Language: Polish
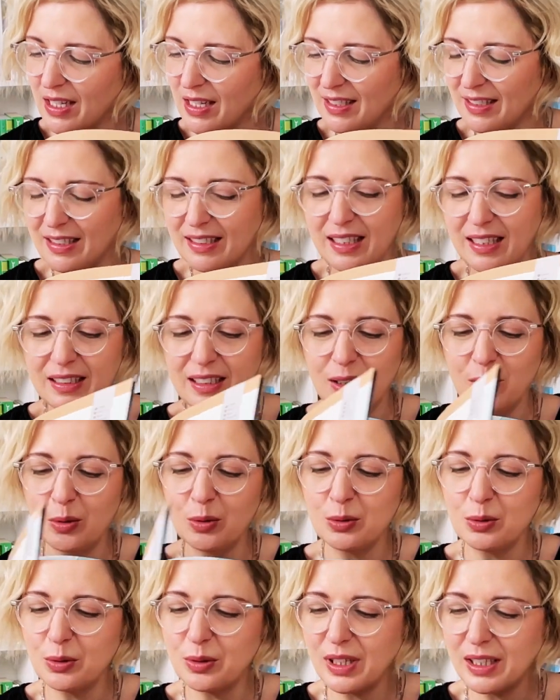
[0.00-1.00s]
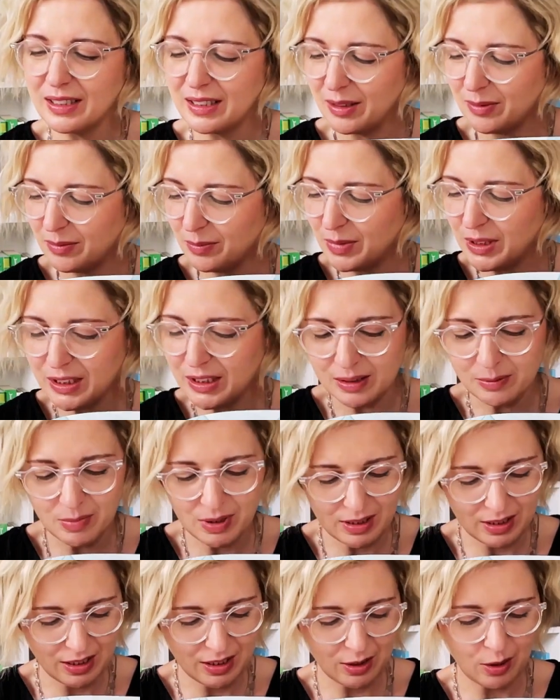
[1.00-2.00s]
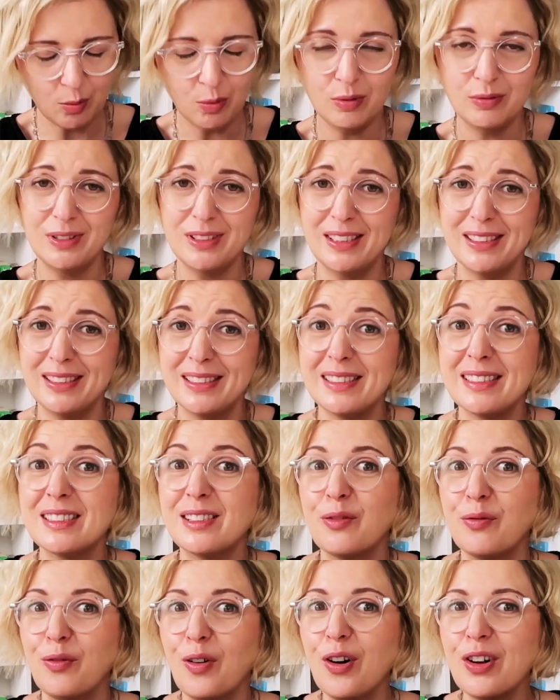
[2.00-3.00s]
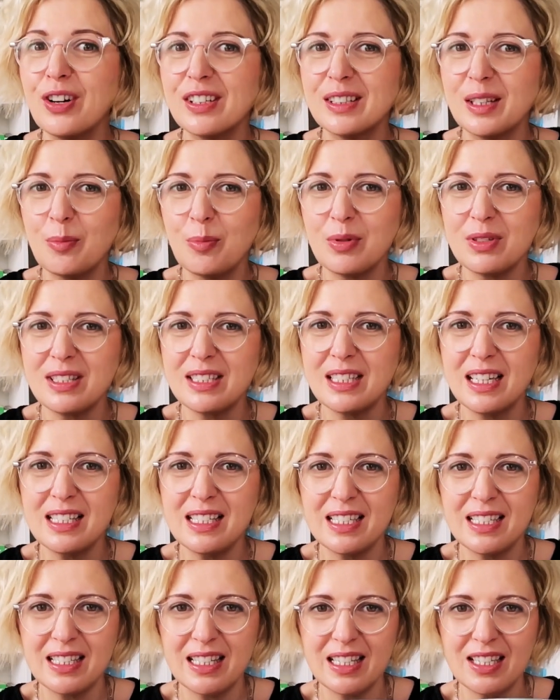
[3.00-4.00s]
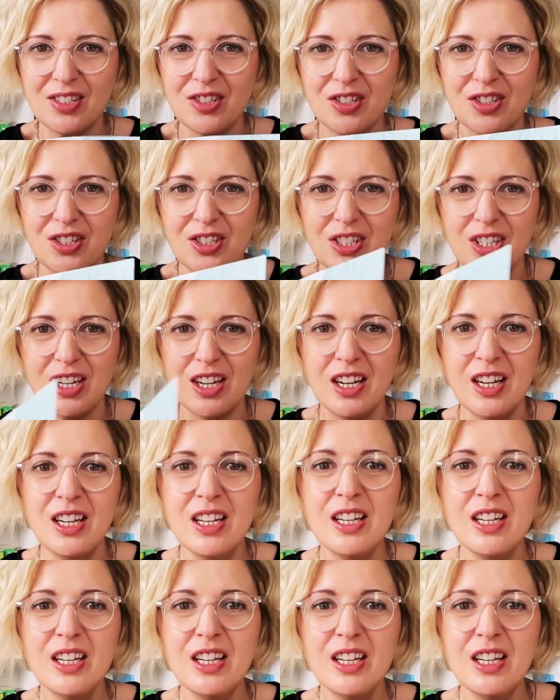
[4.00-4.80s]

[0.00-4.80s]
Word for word: jest dana kultura, te mity między sobą i te stwory, te postacie też się